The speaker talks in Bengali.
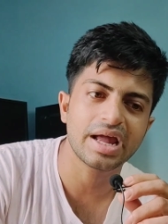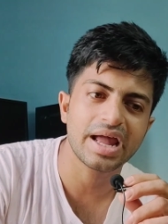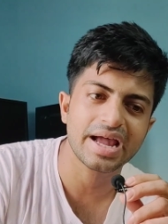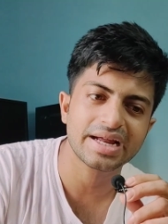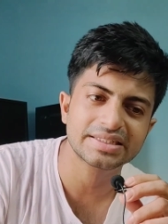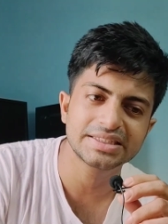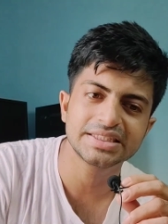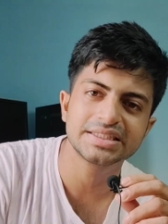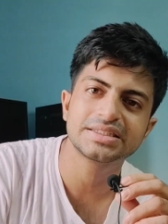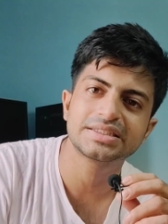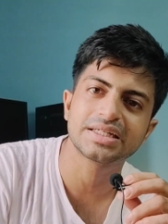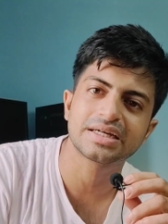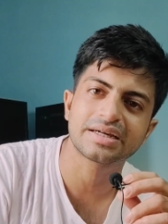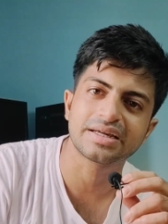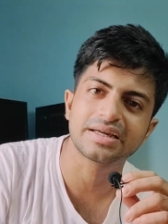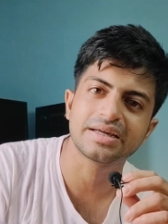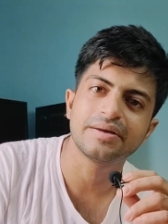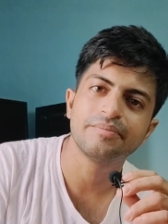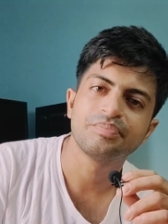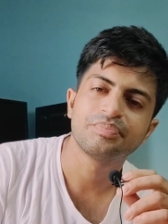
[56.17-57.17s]

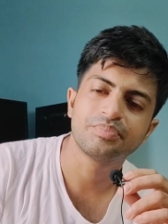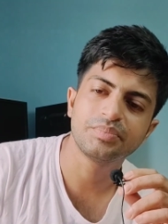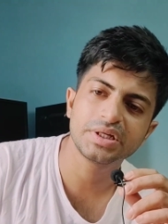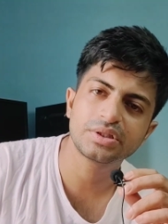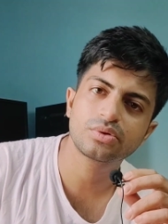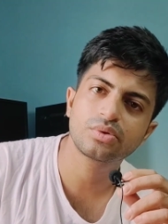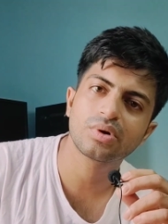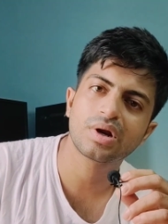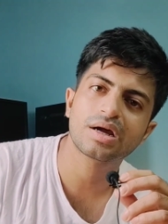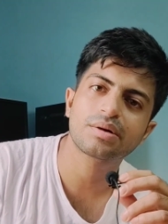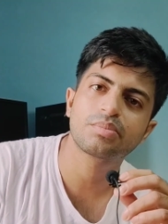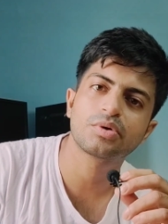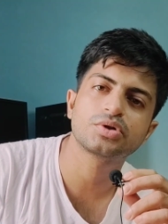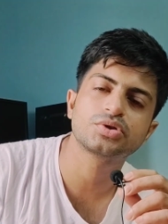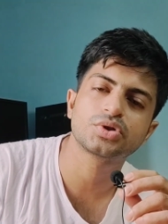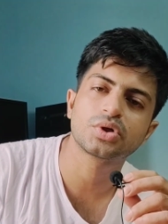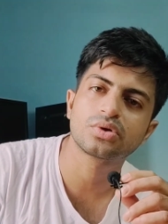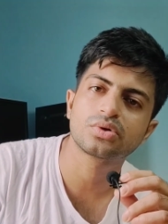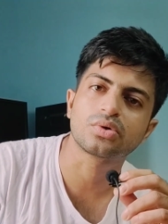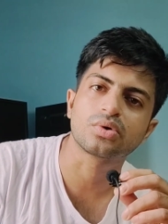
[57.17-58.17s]
অ্যাক্টিংটাকে মৃত্যুর আগ
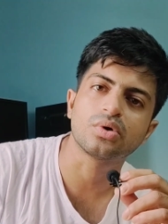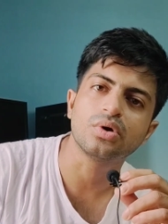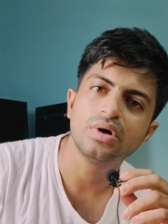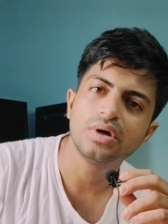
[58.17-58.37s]
পর্যন্ত